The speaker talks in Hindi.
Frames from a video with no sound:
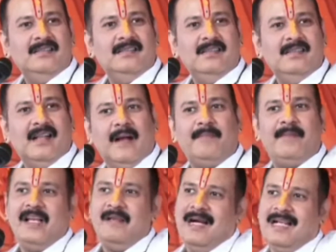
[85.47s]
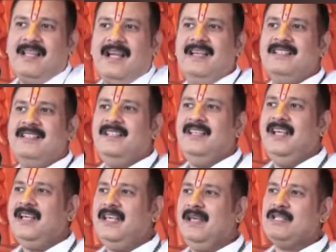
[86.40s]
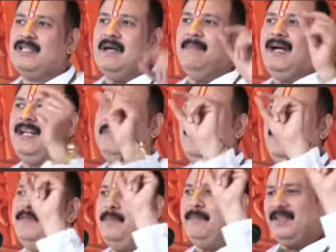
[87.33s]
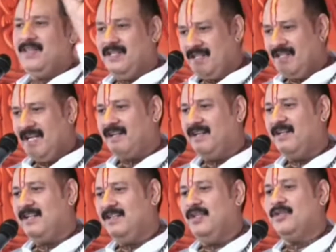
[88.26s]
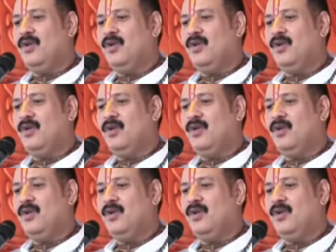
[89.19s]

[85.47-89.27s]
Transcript: अब कई माताएं ऐसी हैं कि वो सामान में अपने पति से जाकर कहती है सुनो